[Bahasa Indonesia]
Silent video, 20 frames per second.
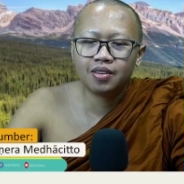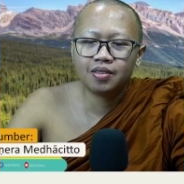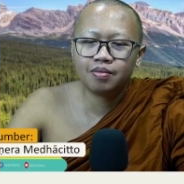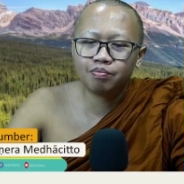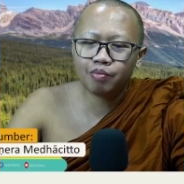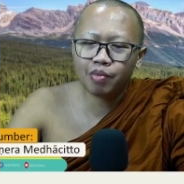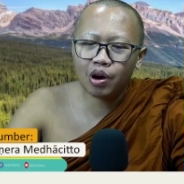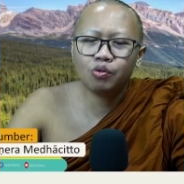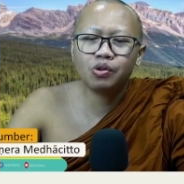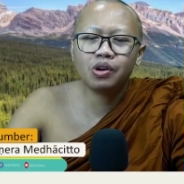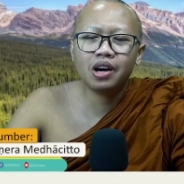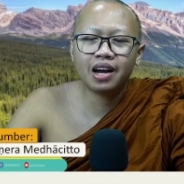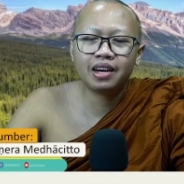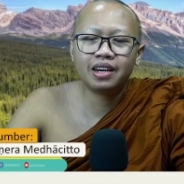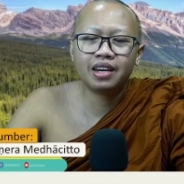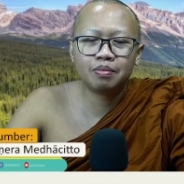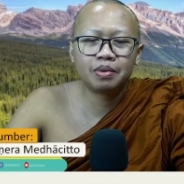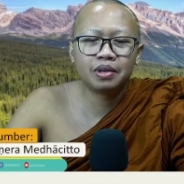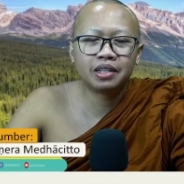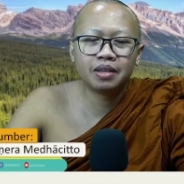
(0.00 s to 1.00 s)
Maukah
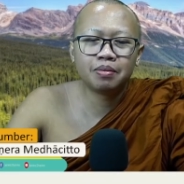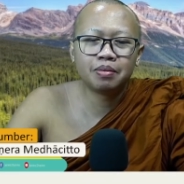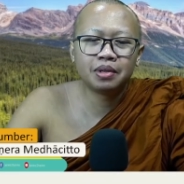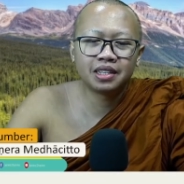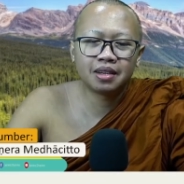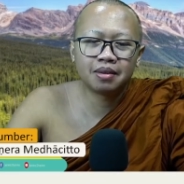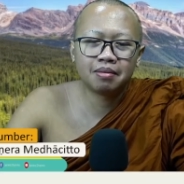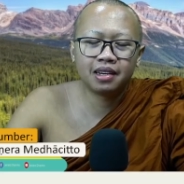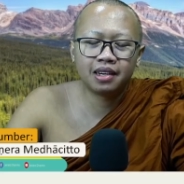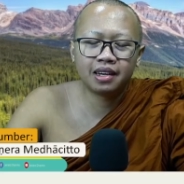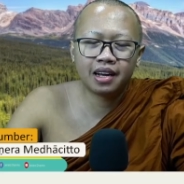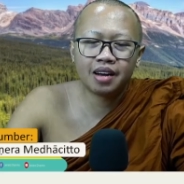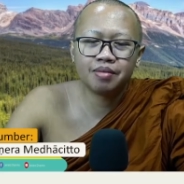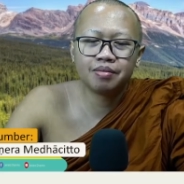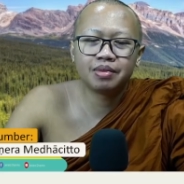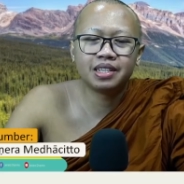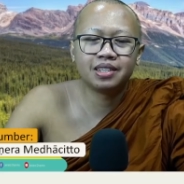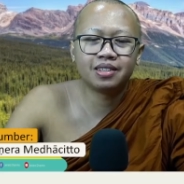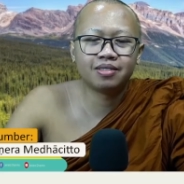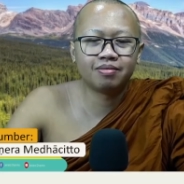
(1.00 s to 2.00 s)
Anda pergi bersama kami?